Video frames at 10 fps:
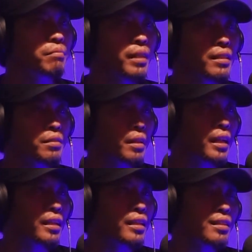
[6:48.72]
batu
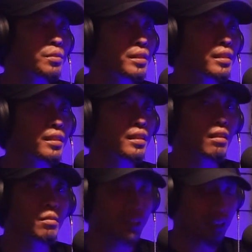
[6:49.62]
akik itu sendiri
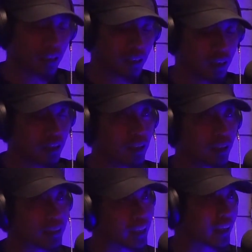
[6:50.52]
kalau misalnya
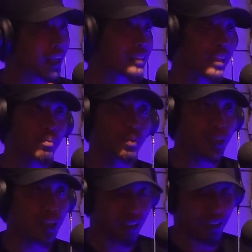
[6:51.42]
saya yang saya
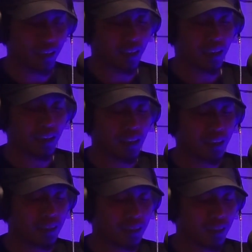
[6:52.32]
punya nih ya ini ya.
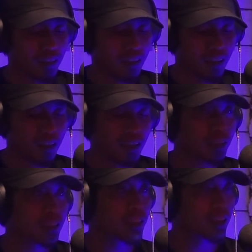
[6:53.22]
kan
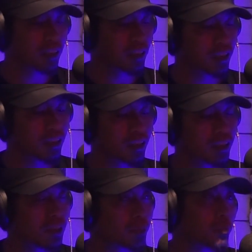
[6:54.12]
jenisnya
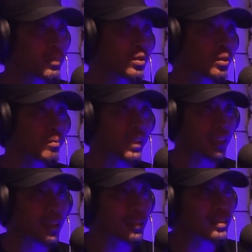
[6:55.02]
apa biduri
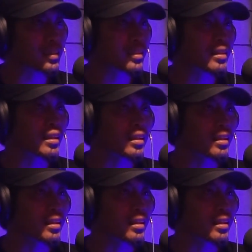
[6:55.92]
macan katanya ya.